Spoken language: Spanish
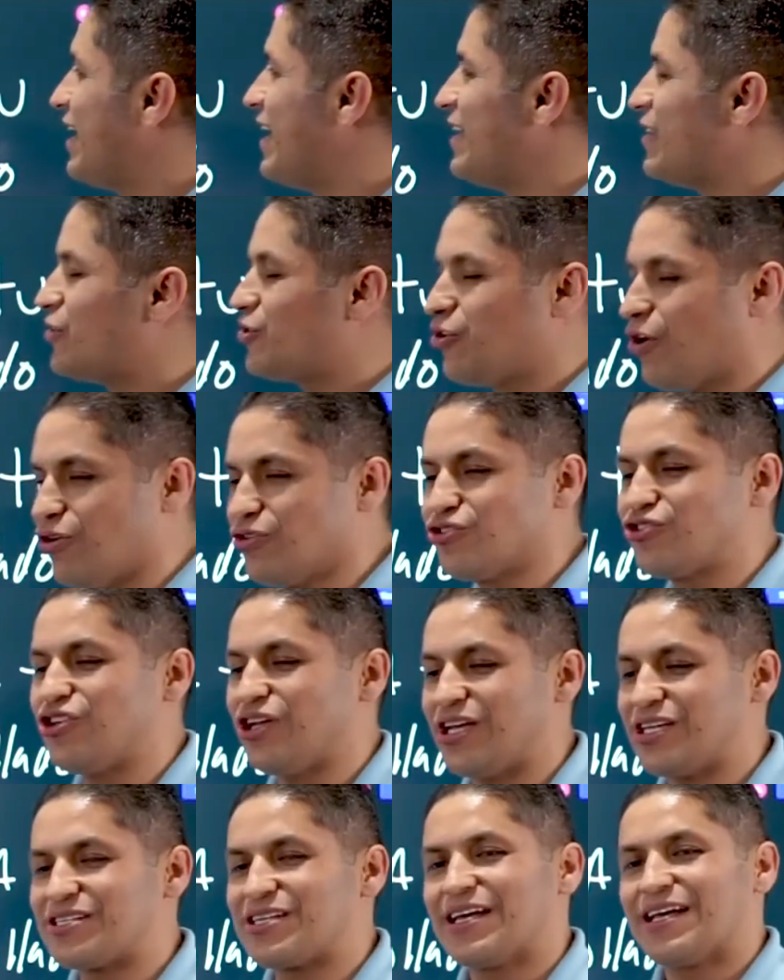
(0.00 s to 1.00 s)

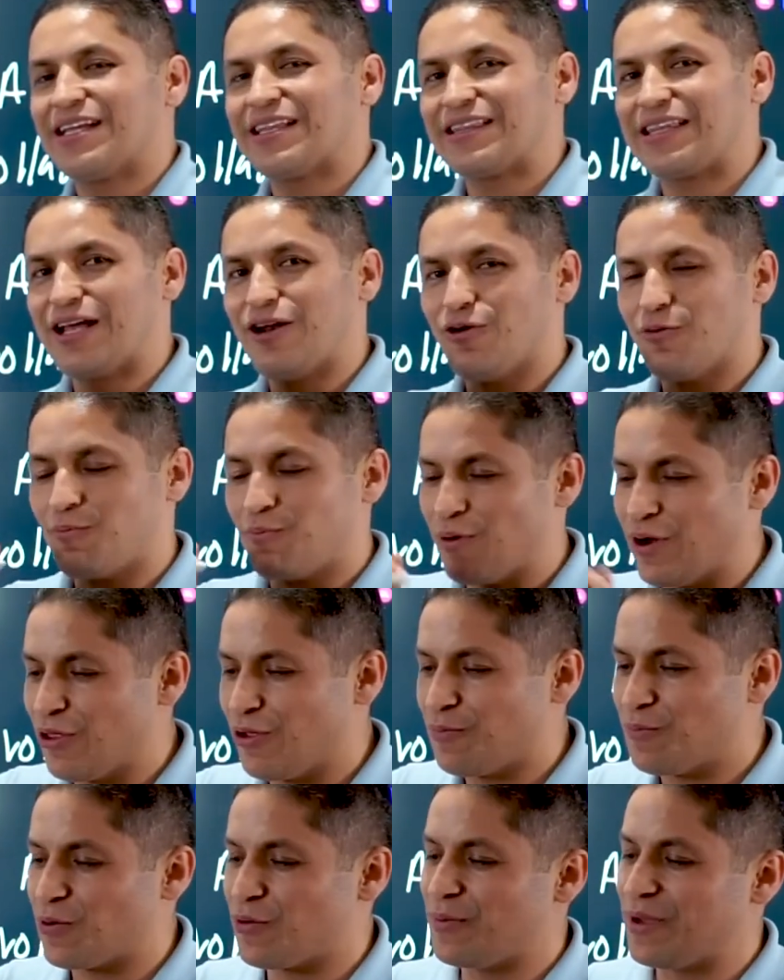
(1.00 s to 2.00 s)
entonces te lo
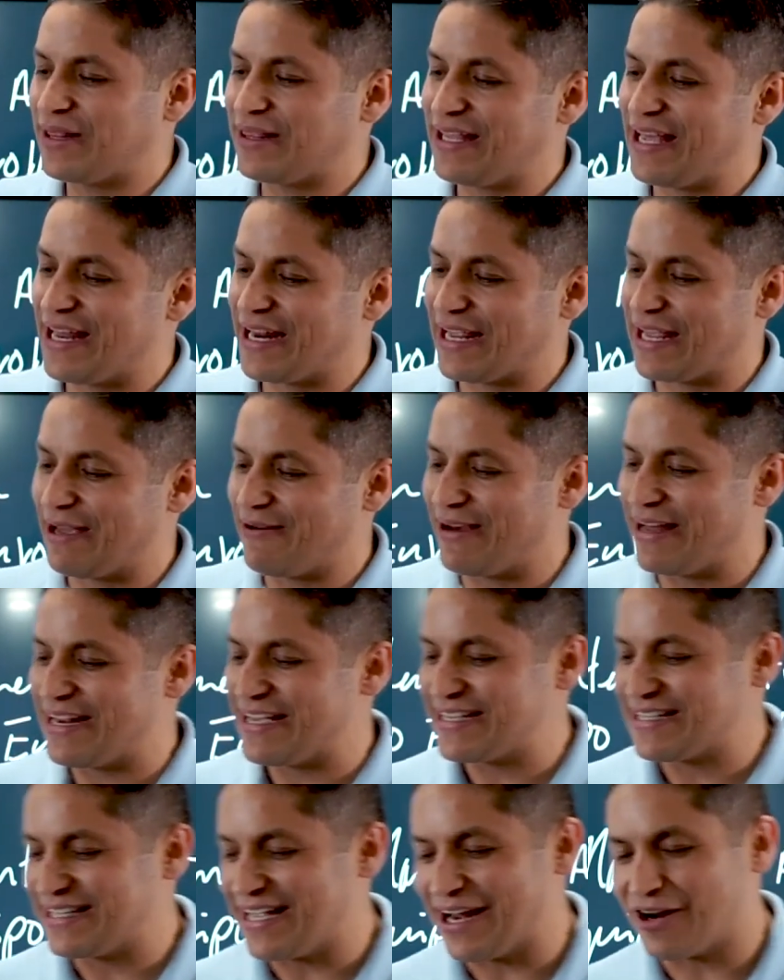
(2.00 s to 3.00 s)
puedo prometer que van
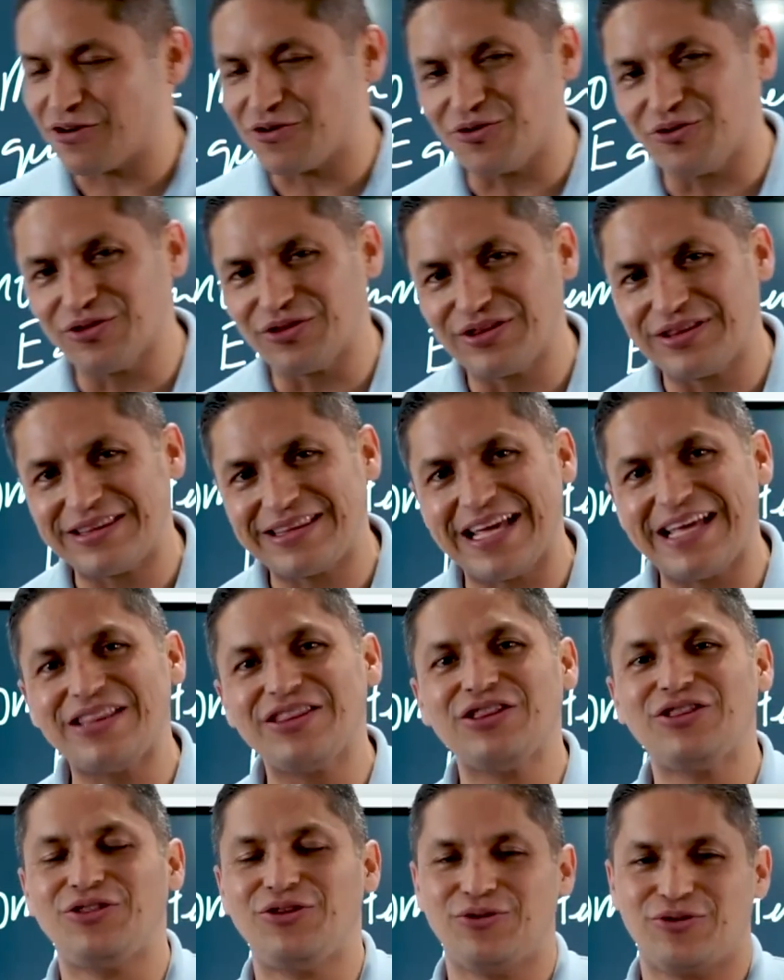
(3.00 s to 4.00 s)
a estar
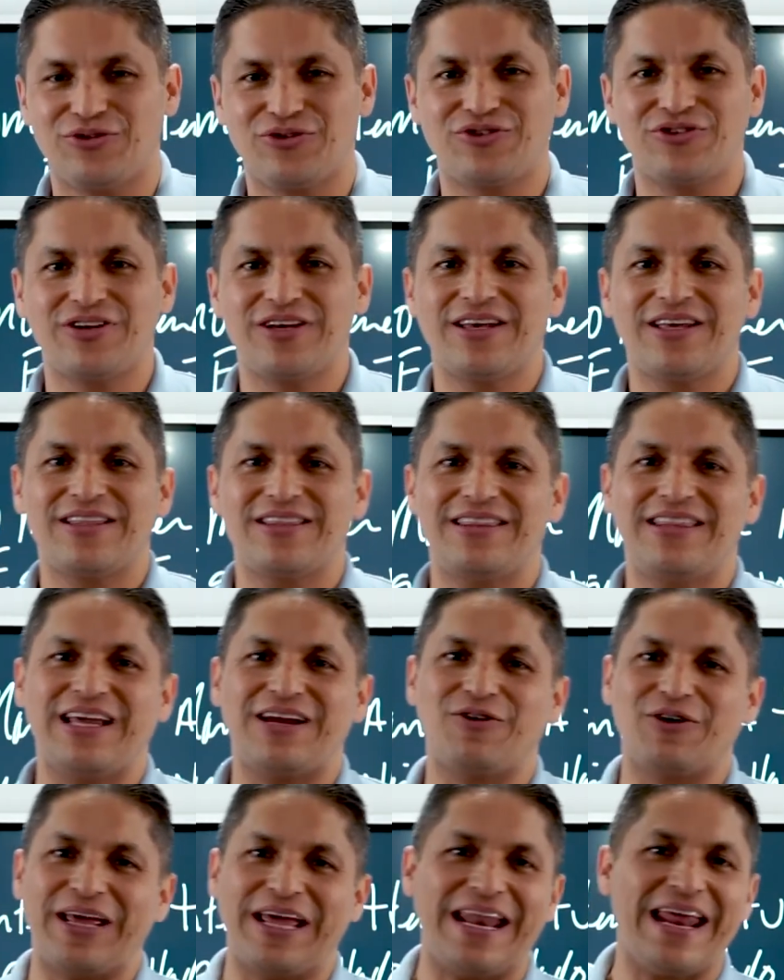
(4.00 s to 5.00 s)
contentos
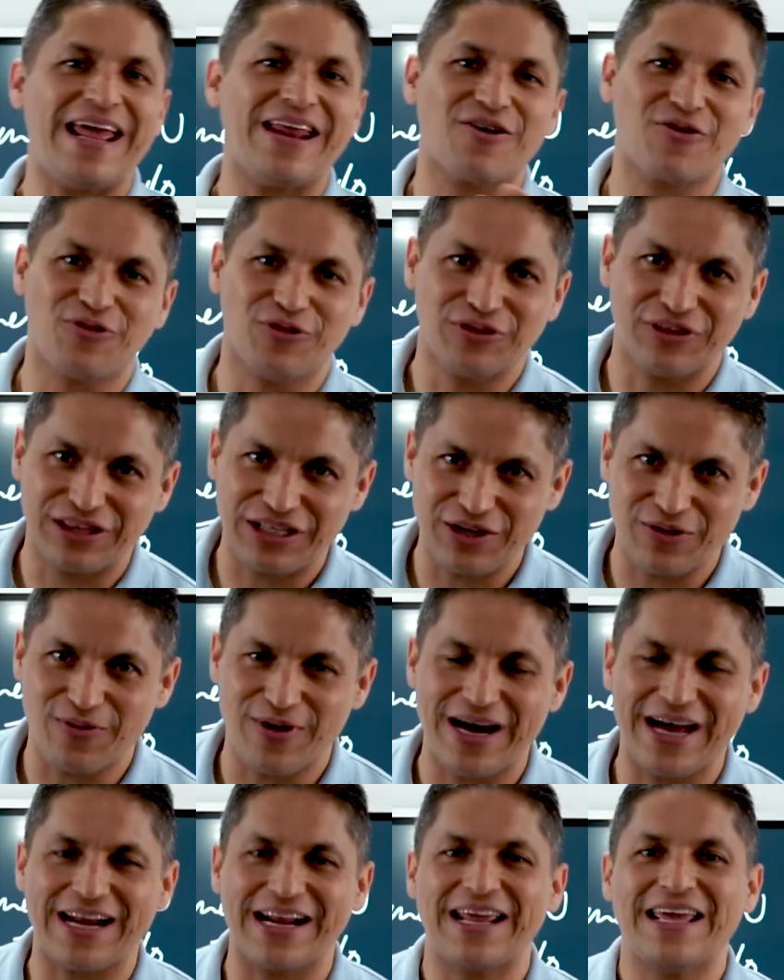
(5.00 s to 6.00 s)
de querer
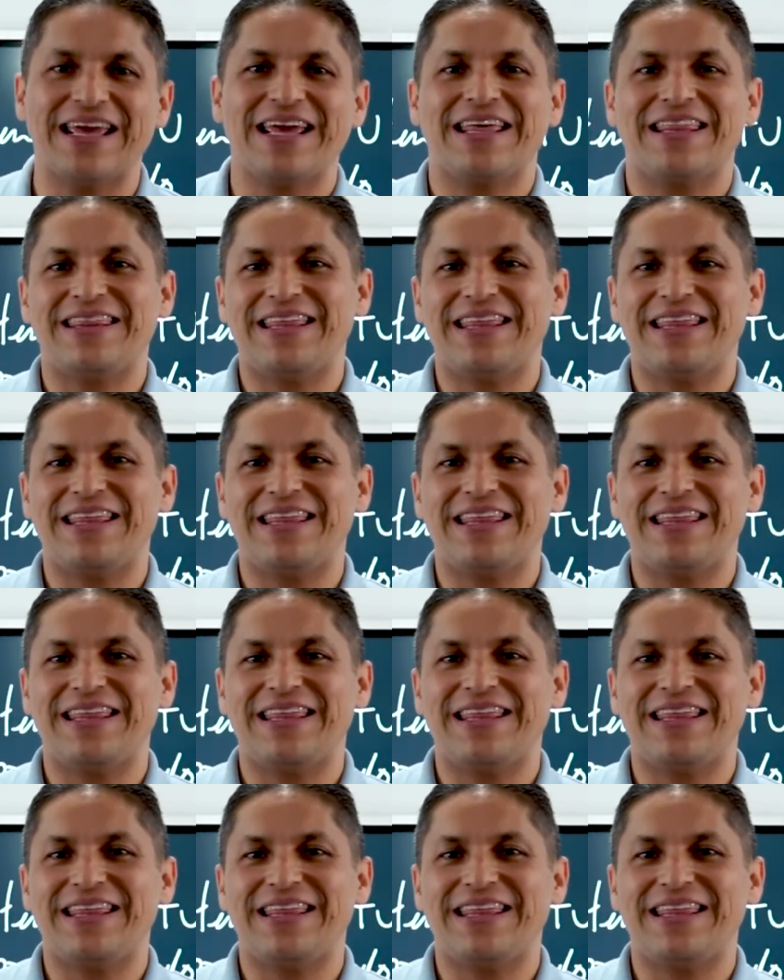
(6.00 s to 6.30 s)
continuar,